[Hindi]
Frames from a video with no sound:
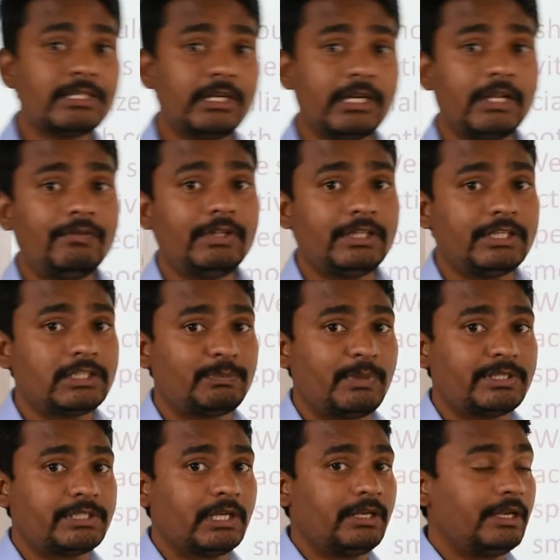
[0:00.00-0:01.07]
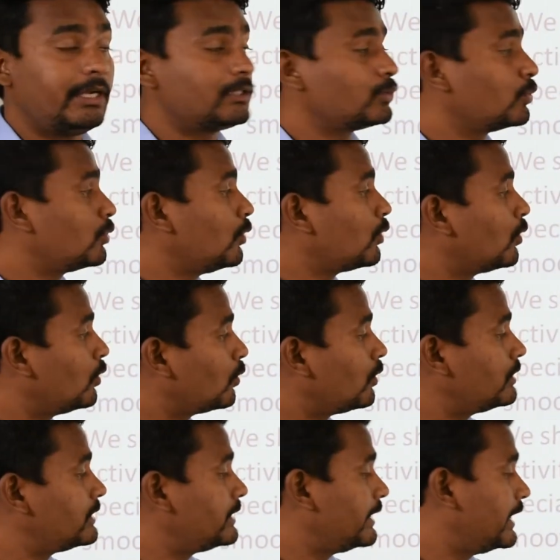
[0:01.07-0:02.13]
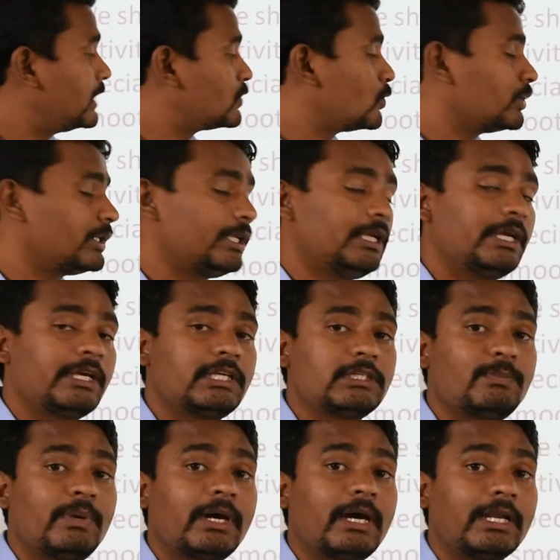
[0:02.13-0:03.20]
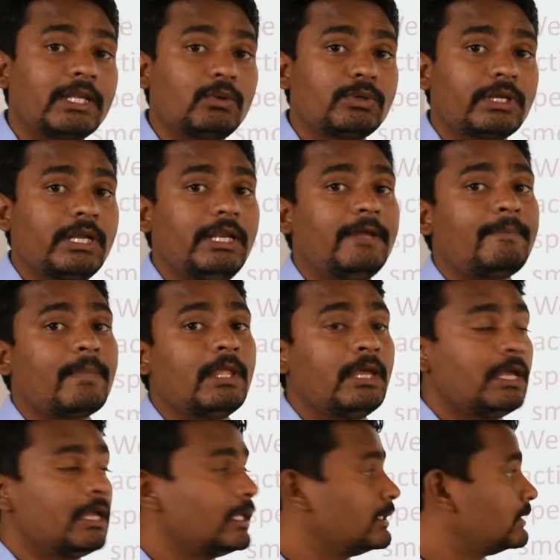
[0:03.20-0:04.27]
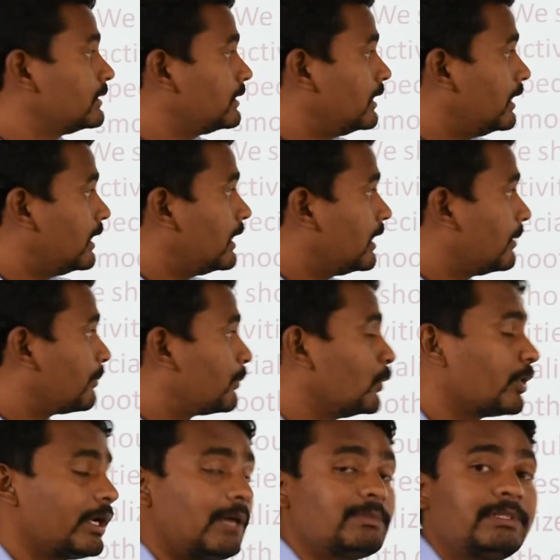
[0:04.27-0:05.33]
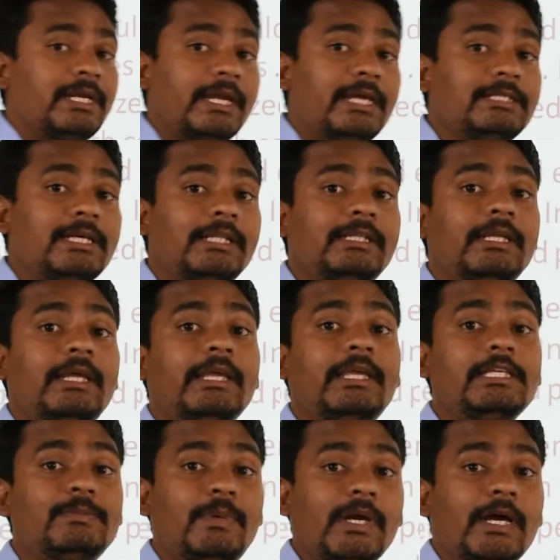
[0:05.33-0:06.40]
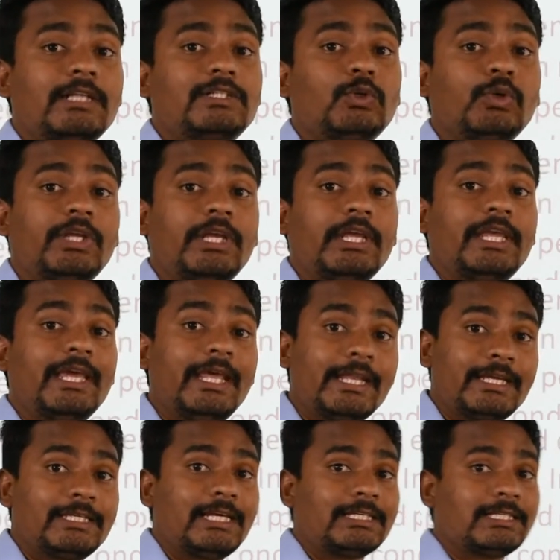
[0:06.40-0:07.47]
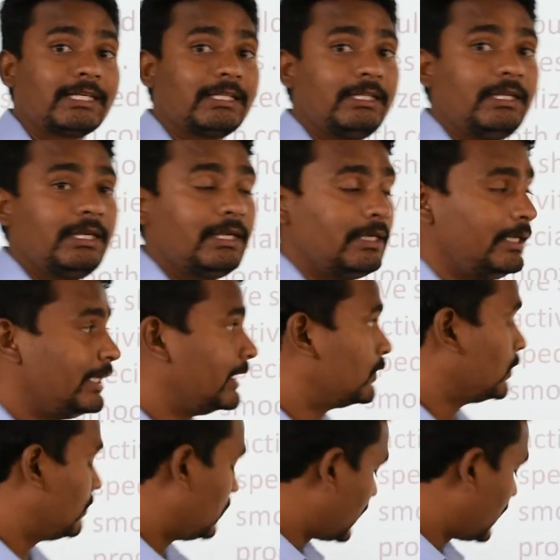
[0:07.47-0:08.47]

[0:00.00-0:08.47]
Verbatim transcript: चिल्ड्रन विथ स्पेशल नीड्स उनको कौन कौन सी नीड्स होती है किस प्रकार के उनके लिए प्रोग्राम्स uh, रखे जाते हैं किस प्रकार से उनकी केयर की जा सकती है ठीक है तो